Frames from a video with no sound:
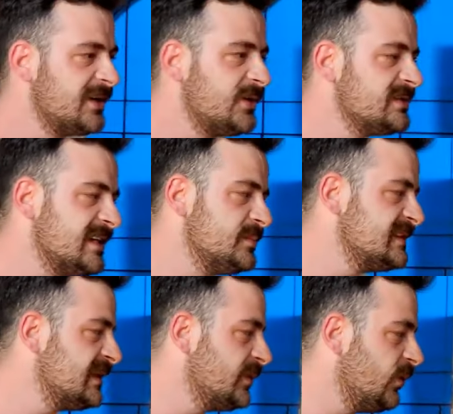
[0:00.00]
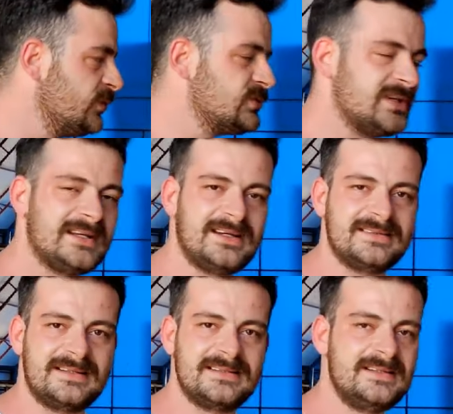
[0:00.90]
O yüzden biz de bir üç tane
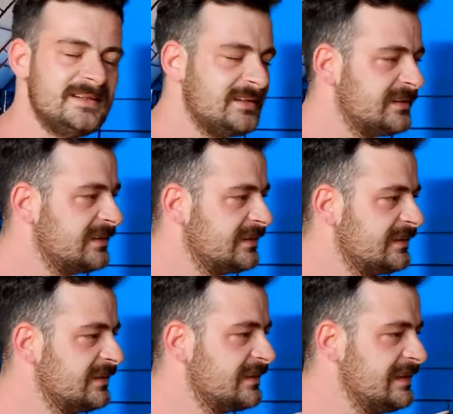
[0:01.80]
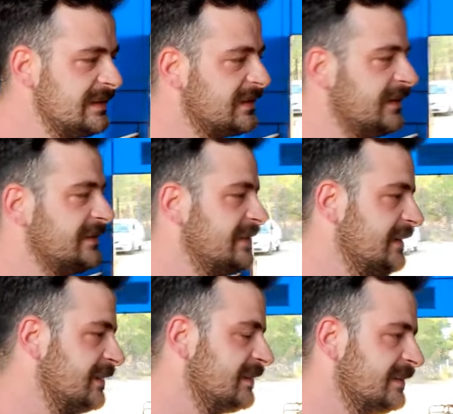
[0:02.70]
kadar e, iyi kalitede e,